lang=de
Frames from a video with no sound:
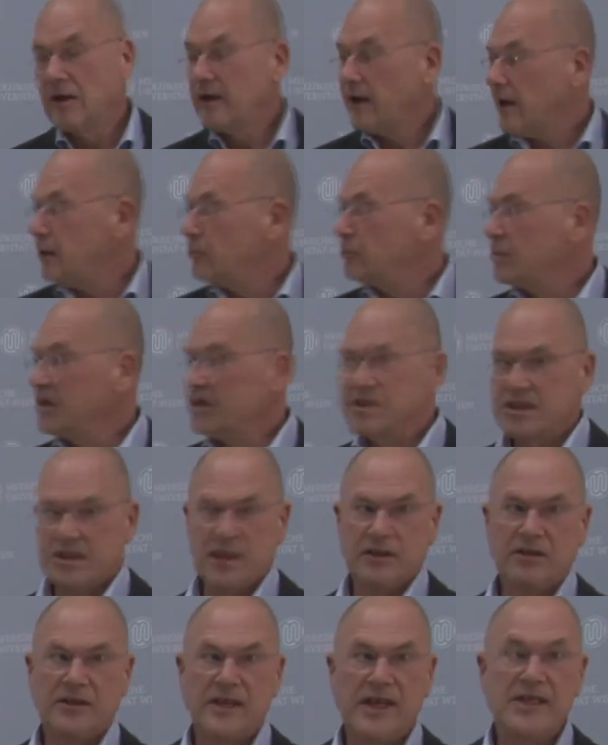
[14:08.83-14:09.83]
ein
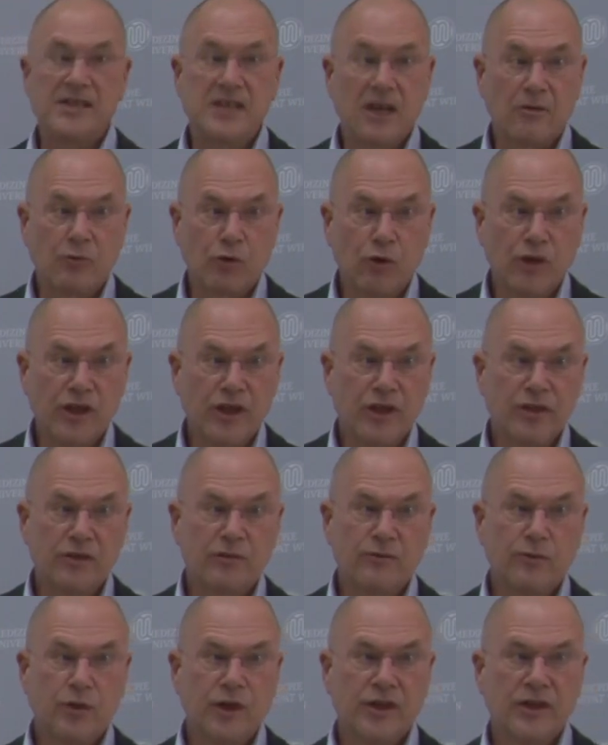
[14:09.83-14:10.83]
bisschen desavouiert
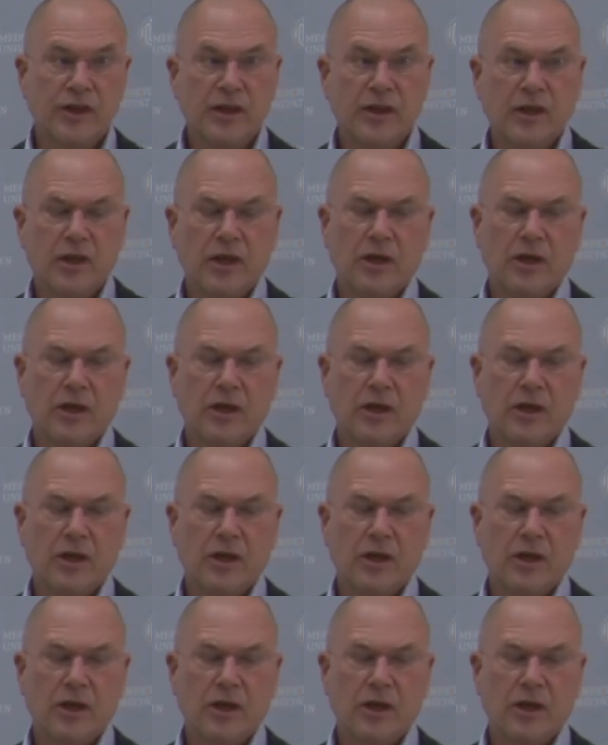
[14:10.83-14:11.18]
wurde